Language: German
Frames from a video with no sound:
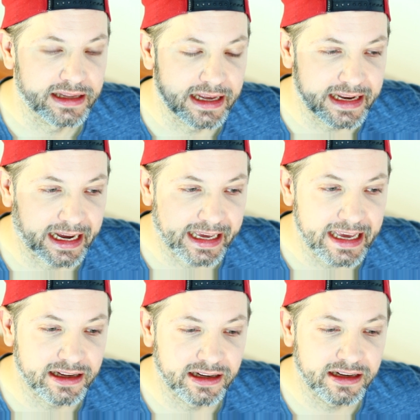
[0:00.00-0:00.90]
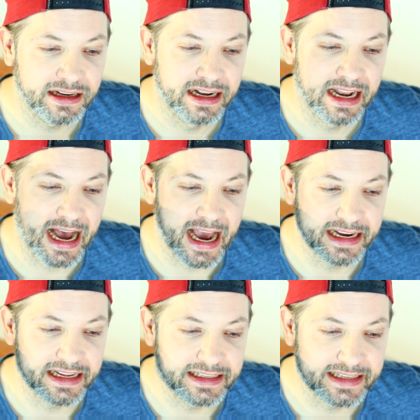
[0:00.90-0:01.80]
in der Regel
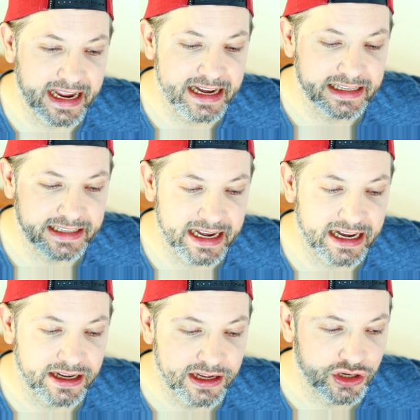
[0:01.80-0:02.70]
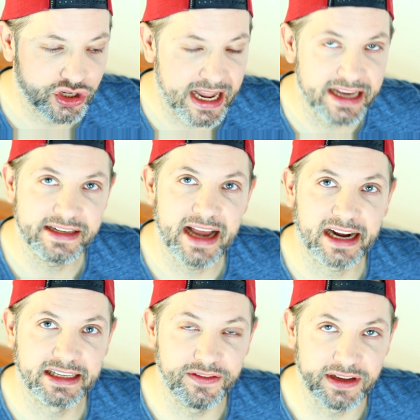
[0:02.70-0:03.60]
eine sehr, sehr schlechte
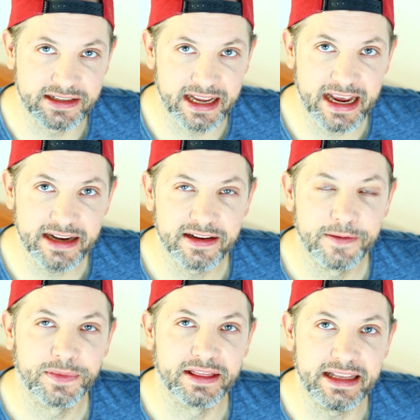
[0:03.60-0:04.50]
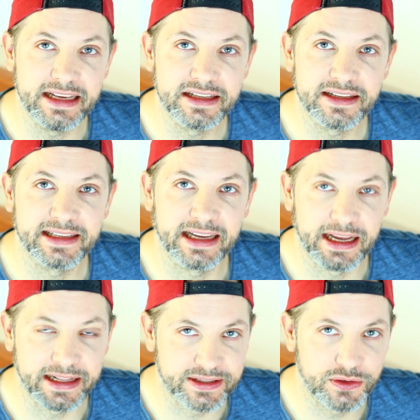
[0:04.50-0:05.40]
Aktivität dieses
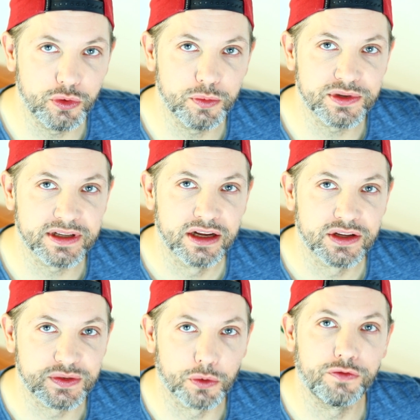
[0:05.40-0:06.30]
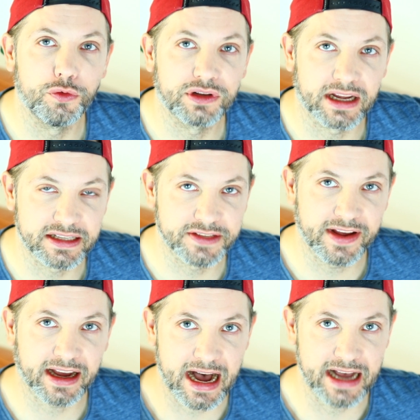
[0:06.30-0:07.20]
Enzyms
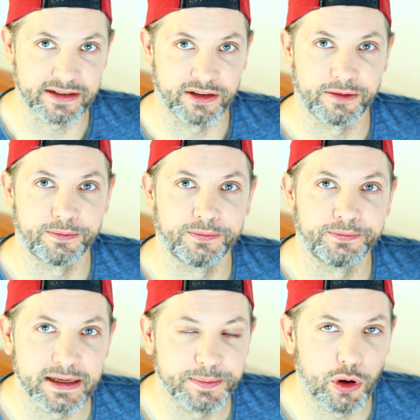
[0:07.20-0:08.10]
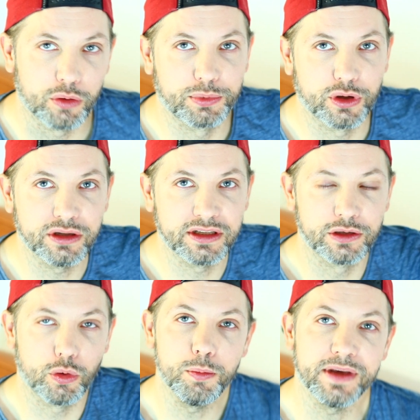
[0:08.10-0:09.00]
Sulfotransferase. Das bedeutet
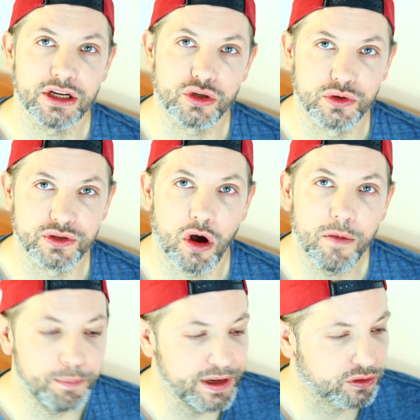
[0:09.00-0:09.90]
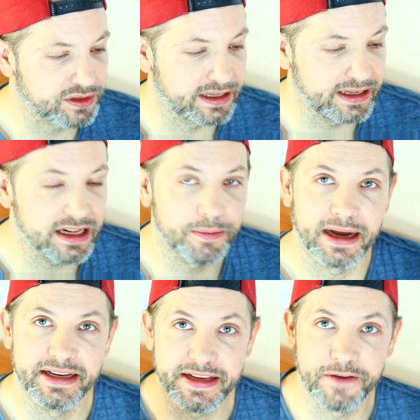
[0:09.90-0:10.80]
im Umkehrschluss, ob Minoxidil
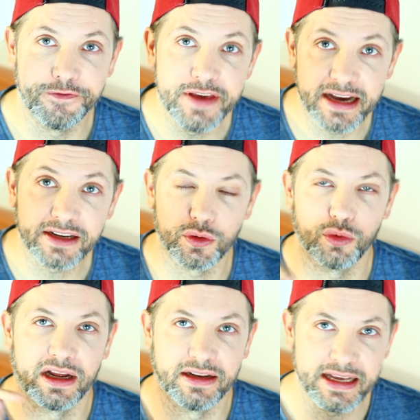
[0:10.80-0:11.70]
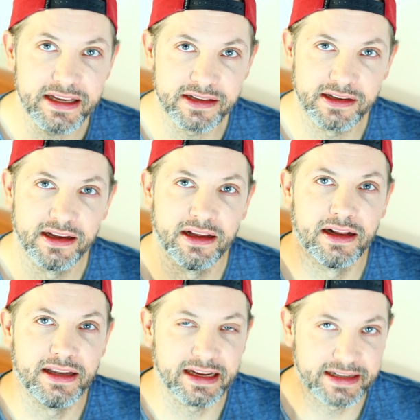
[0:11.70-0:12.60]
bei dir wirkt oder nicht,
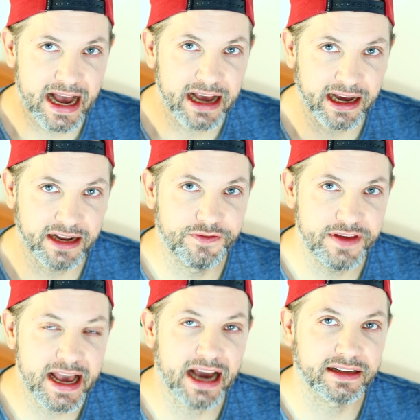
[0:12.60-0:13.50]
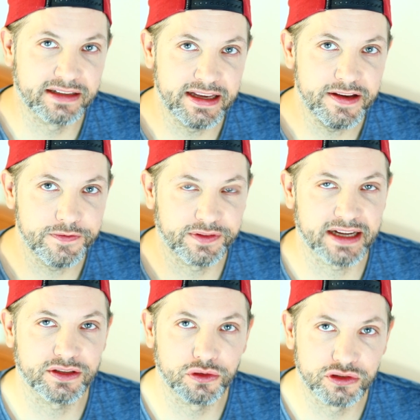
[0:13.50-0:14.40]
liegt daran, wie aktiv
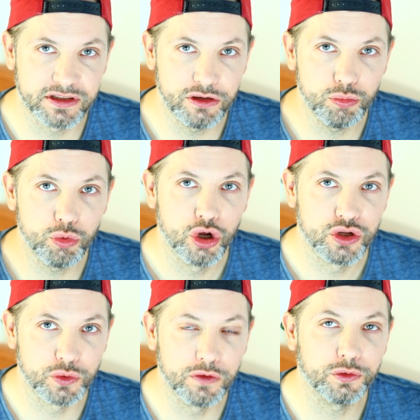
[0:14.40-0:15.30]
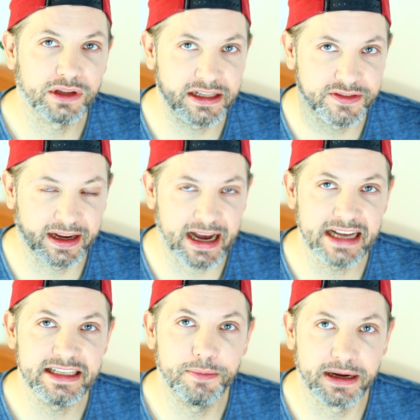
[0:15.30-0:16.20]
das Enzym
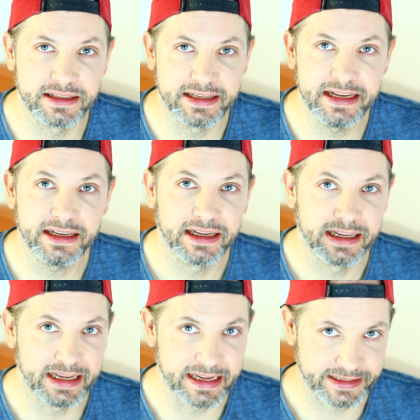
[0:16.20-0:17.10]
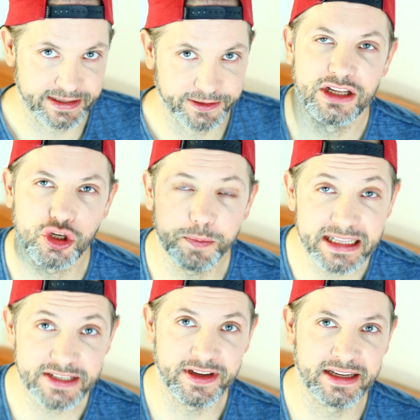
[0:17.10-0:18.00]
Sulfotransferase bei dir ist. Die
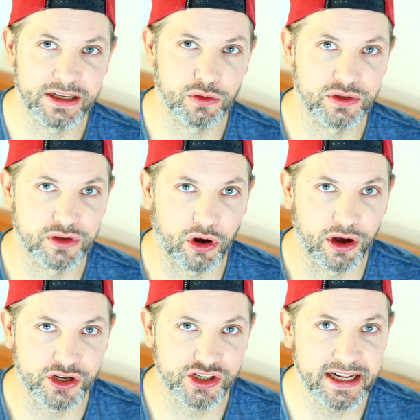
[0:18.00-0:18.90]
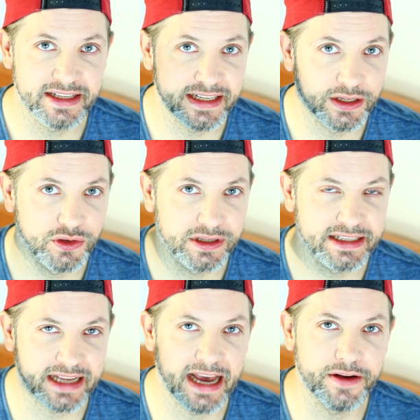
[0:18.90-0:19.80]
Spitzfindigen unter euch stellen sich natürlich
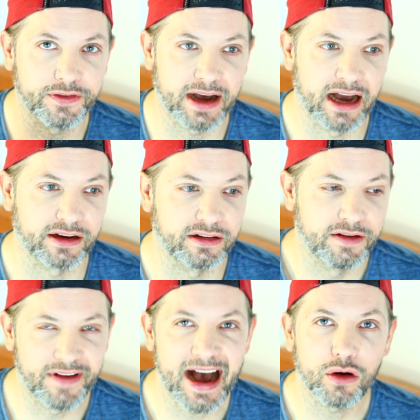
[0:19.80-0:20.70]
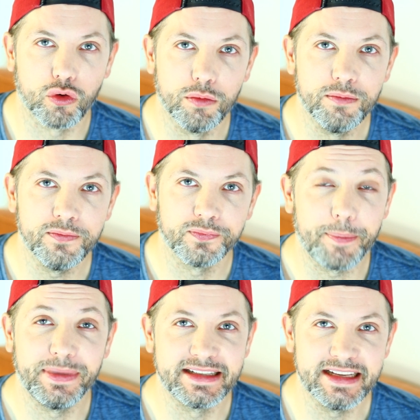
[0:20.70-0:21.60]
jetzt eine Frage. Warum
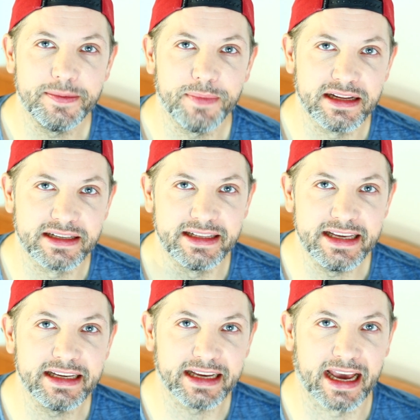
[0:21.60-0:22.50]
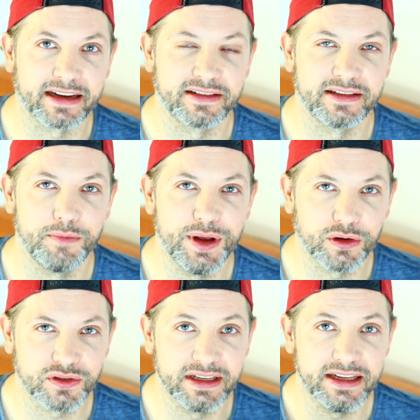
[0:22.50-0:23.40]
appliziert man nicht direkt
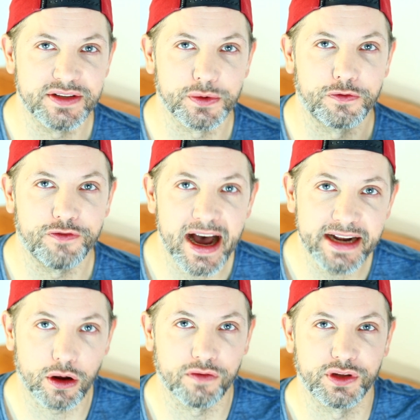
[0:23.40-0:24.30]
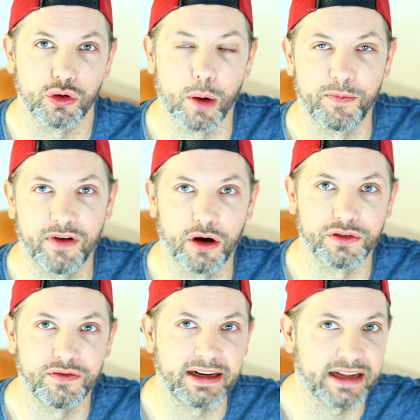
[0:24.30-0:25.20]
Minoxidilsulfat auf die
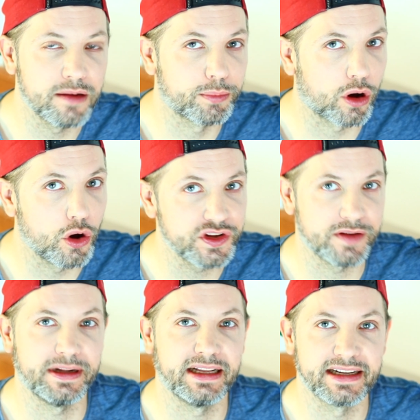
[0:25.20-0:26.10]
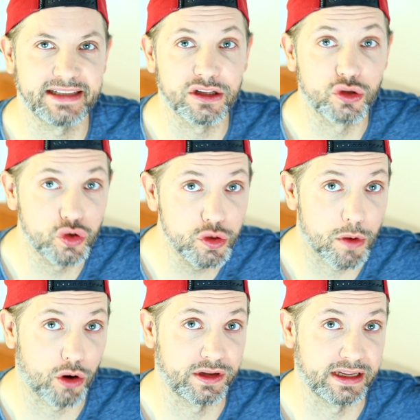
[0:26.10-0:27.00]
Kopfhaut? Weil dann bräuchte man ja das Enzym
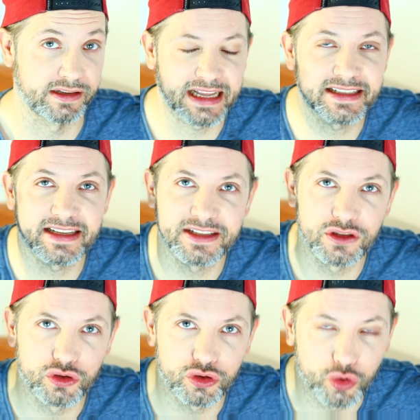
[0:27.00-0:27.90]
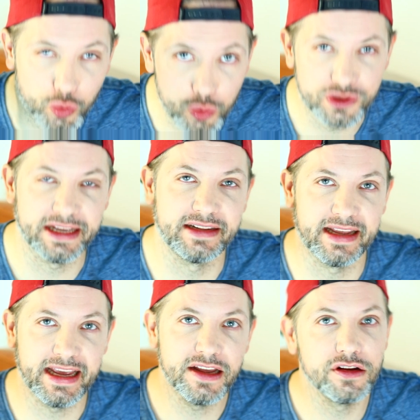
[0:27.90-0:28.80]
auch nicht. Das ist ein, eine gute
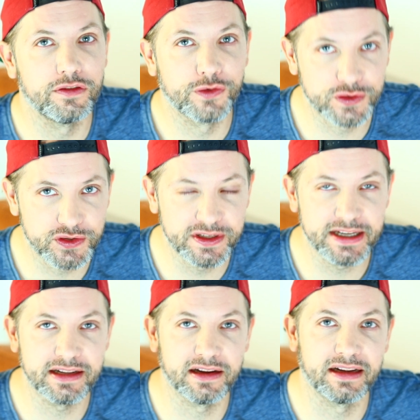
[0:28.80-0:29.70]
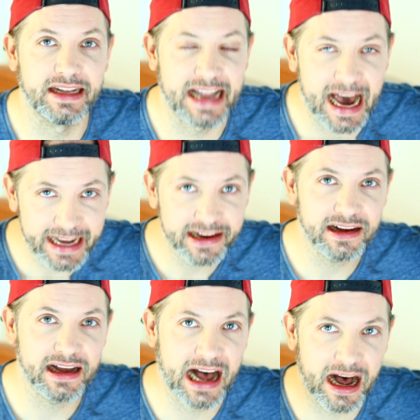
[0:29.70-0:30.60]
Idee, funktioniert
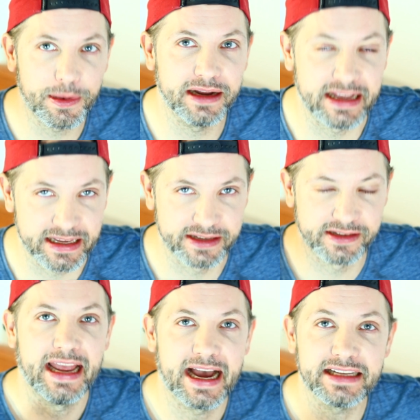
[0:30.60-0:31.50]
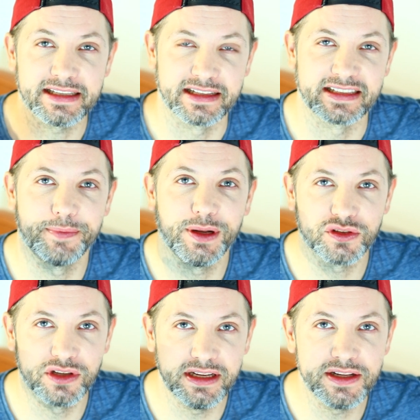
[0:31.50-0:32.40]
Leider aber nicht. Erstens,
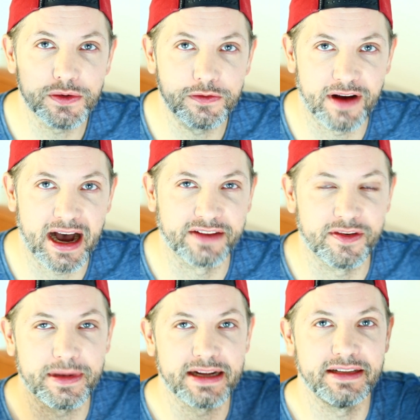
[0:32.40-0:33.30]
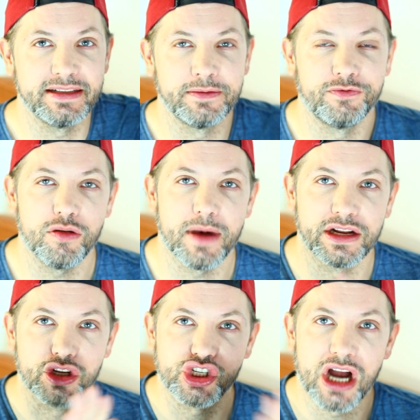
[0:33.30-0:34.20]
Minoxidilsulfat, wenn man das jetzt in Form
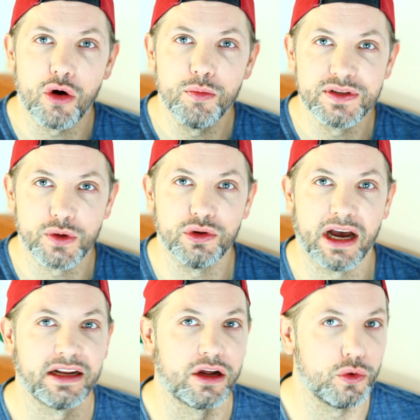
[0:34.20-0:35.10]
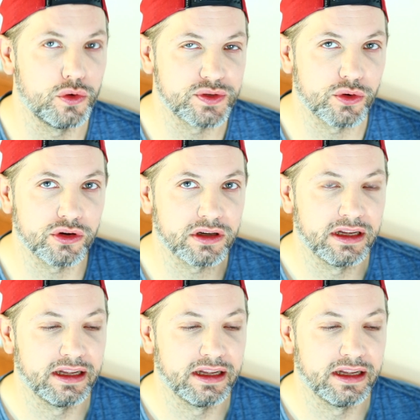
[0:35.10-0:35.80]
eines Schaums oder einer Lösung